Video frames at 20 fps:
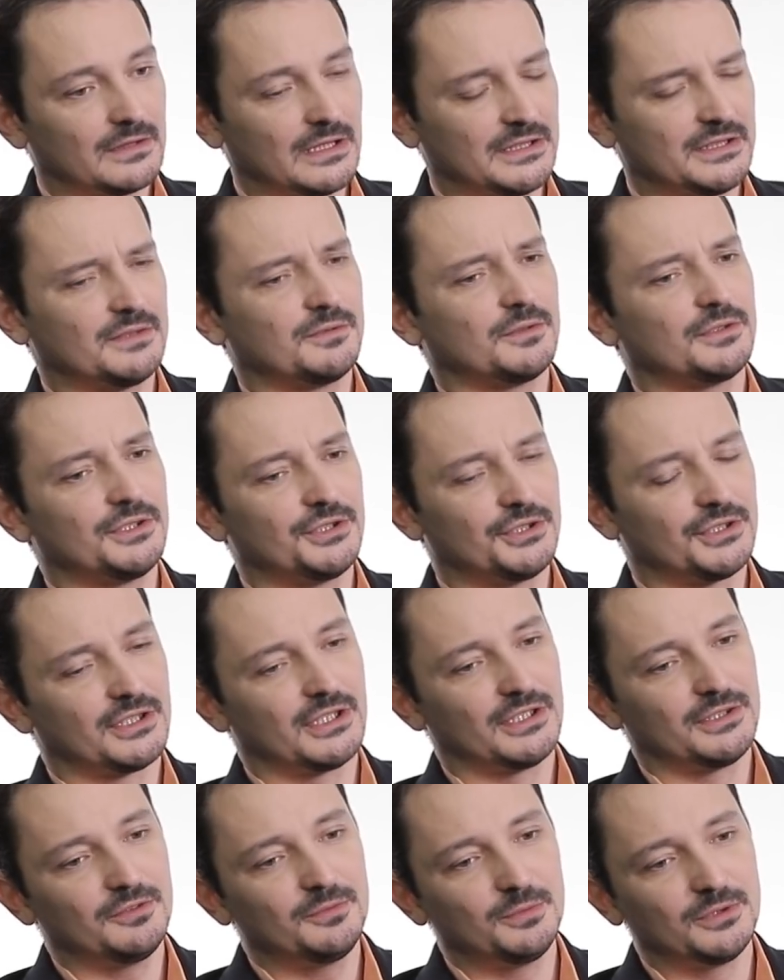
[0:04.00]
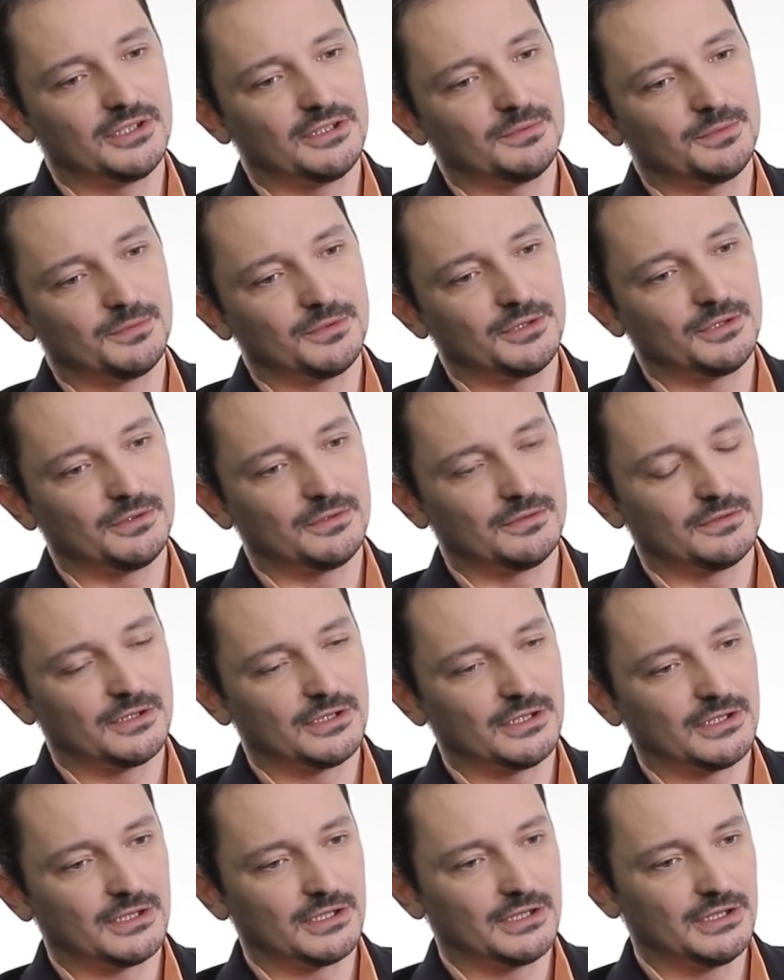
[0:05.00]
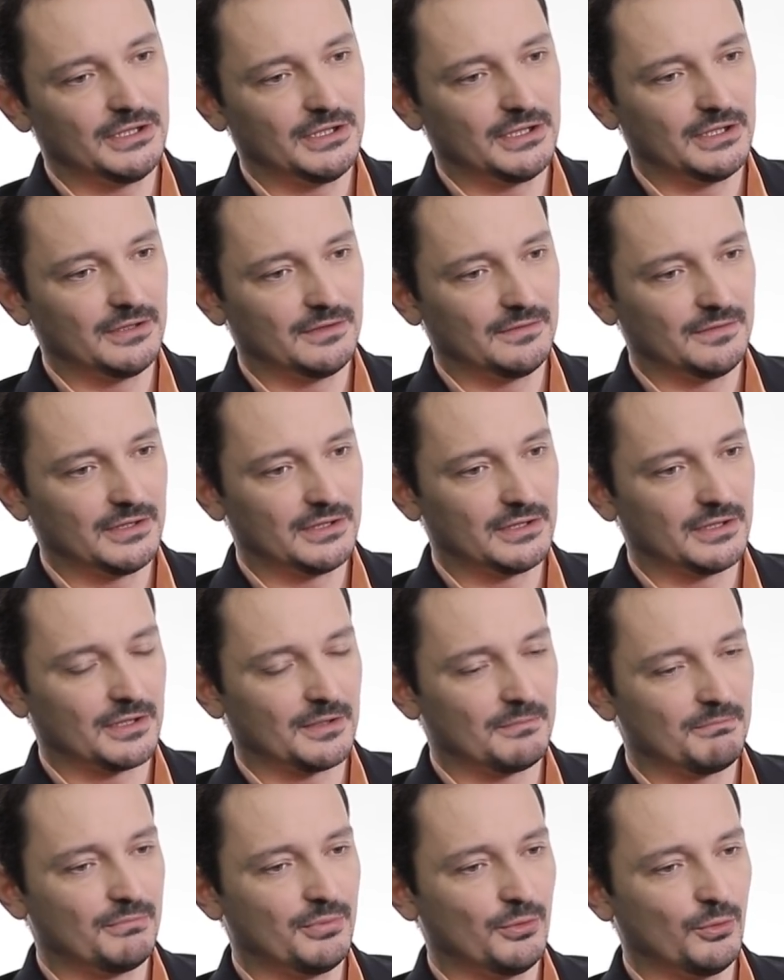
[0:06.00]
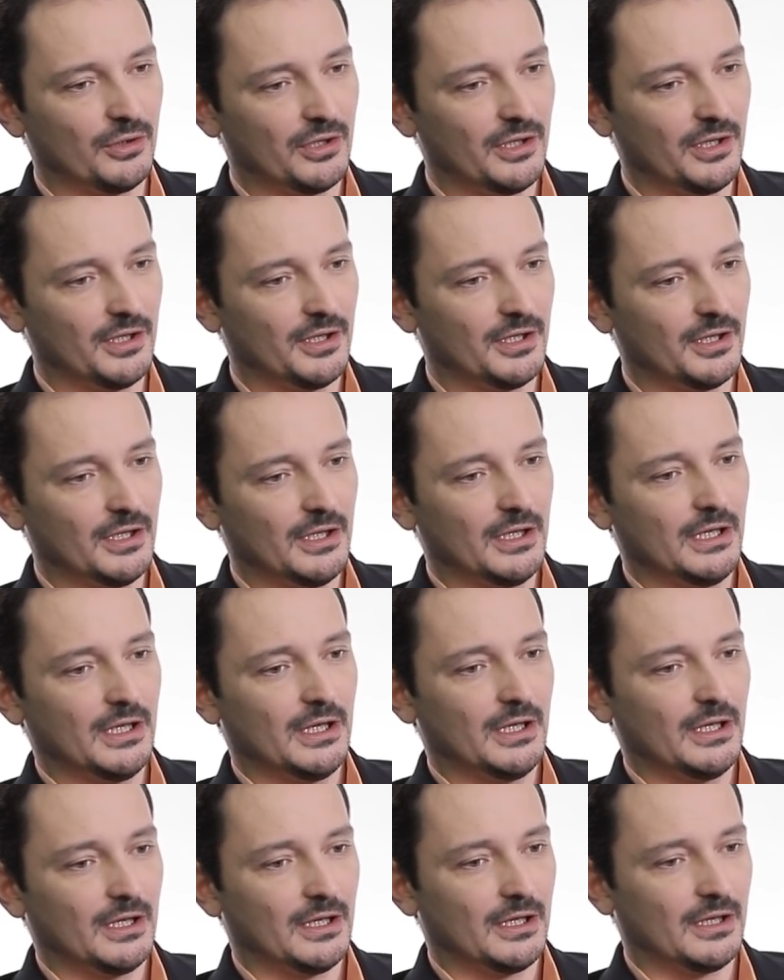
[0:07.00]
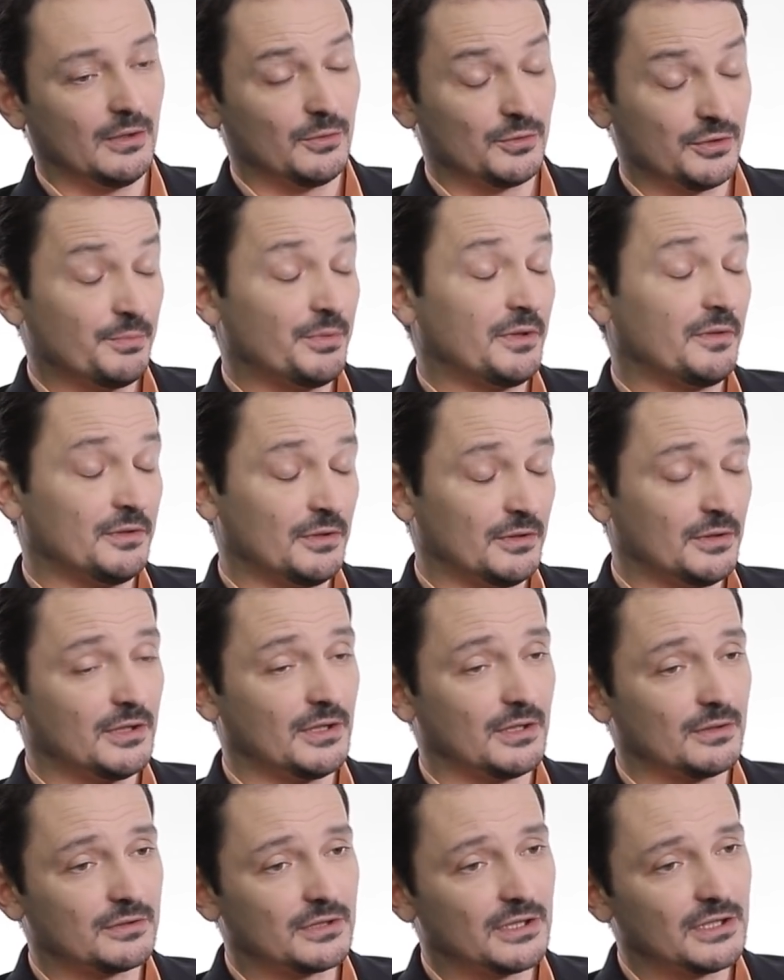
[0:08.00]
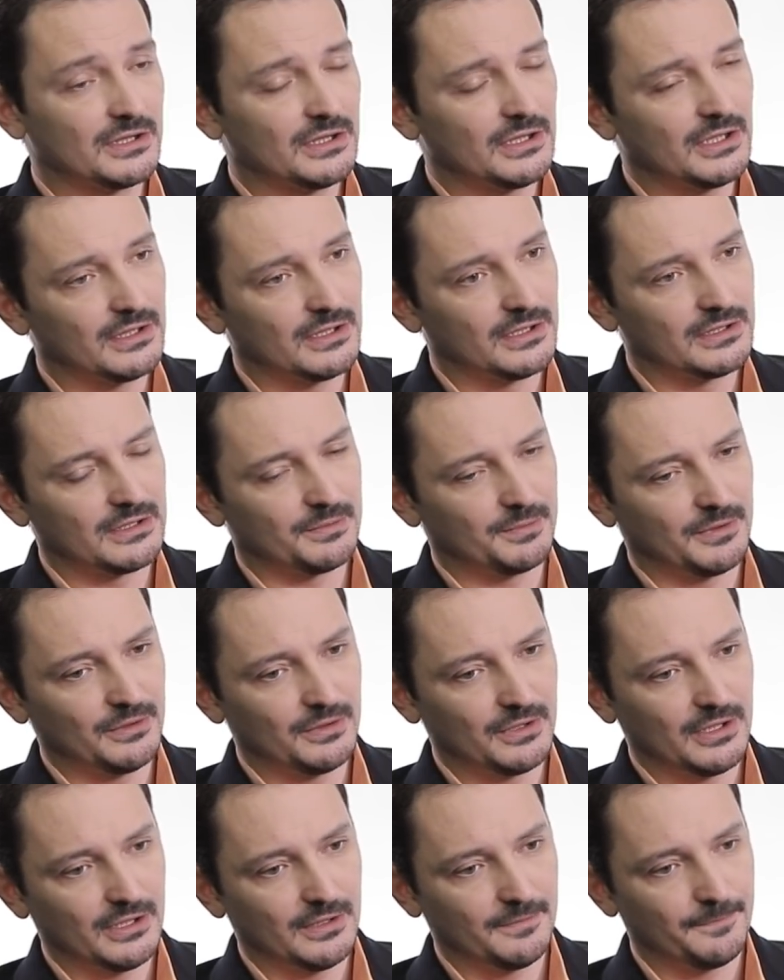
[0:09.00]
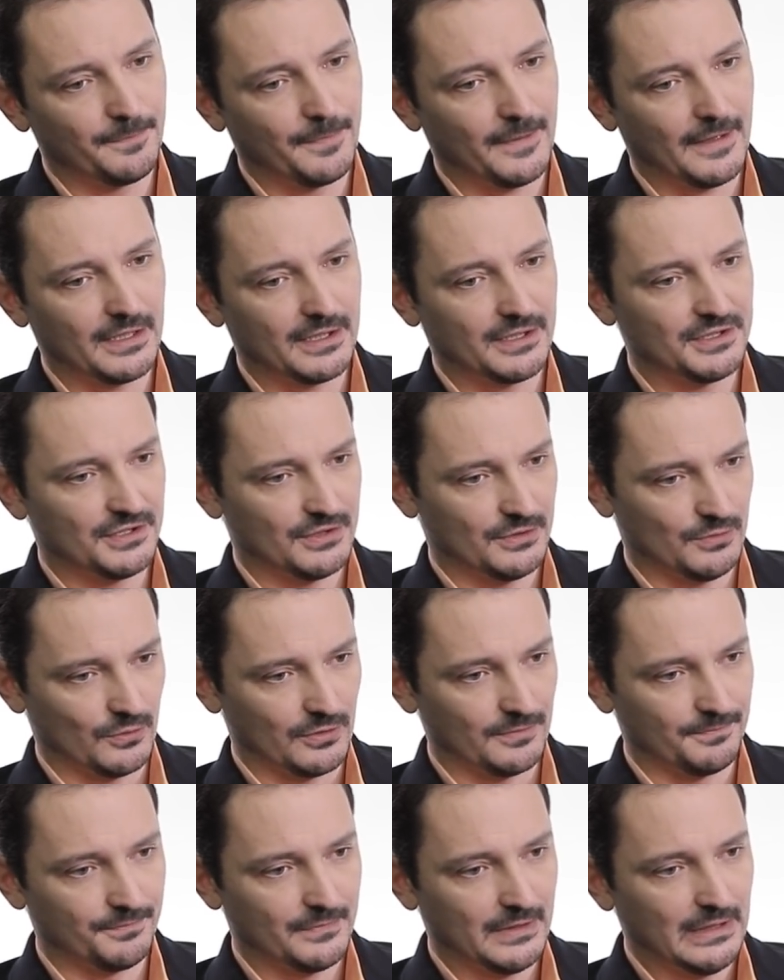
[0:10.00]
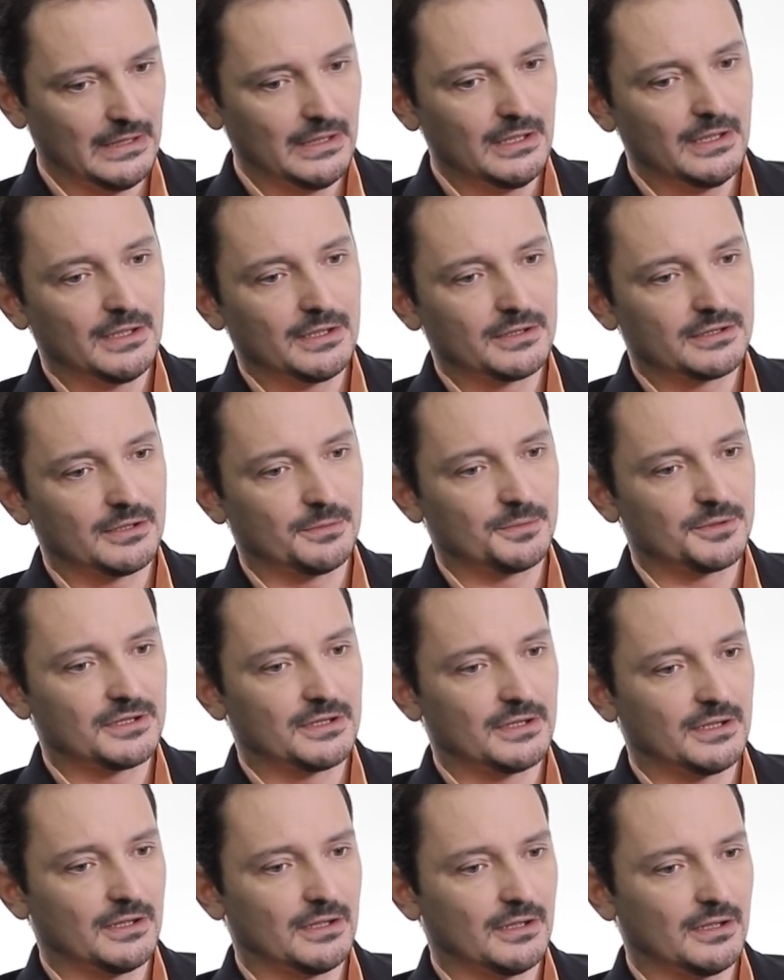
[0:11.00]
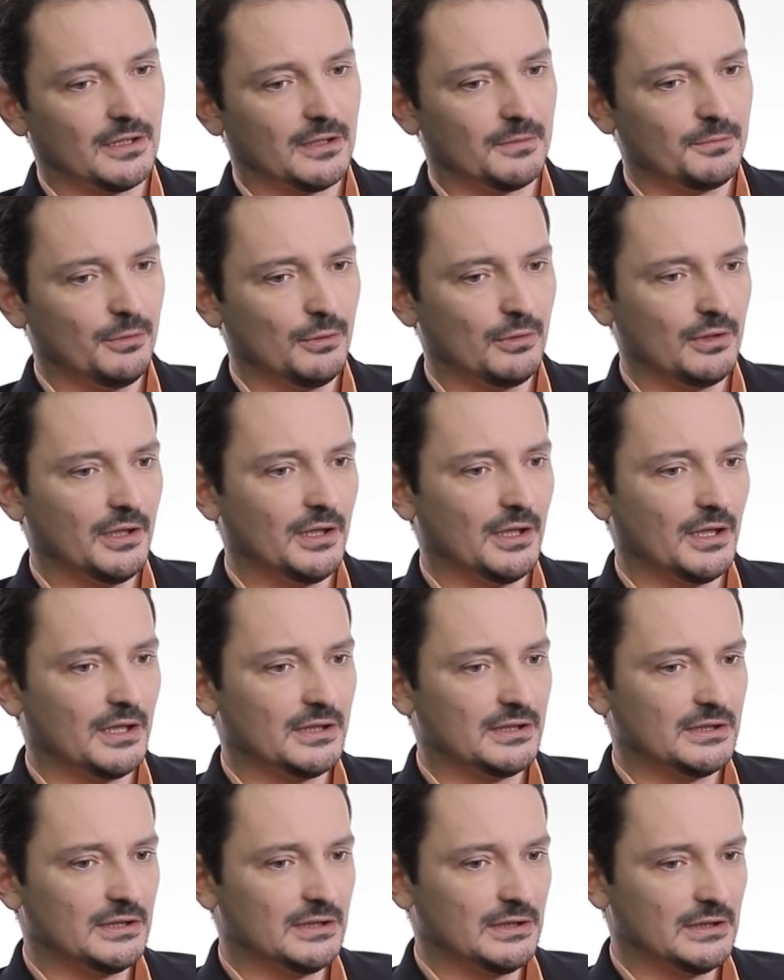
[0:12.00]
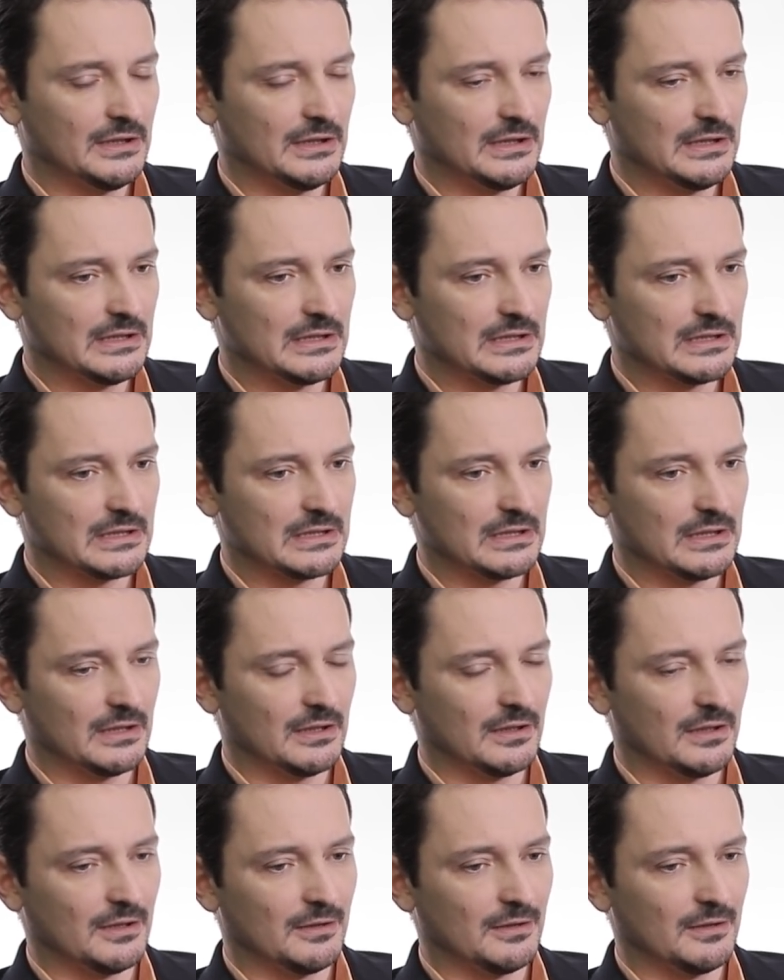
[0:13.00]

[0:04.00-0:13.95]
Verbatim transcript: конце 2000-х годов была опубликована книга Виктора Бюхли, а, уже переведенная на русский язык, «Антропология архитектуры». Собственно, а, Бюхли – один из э,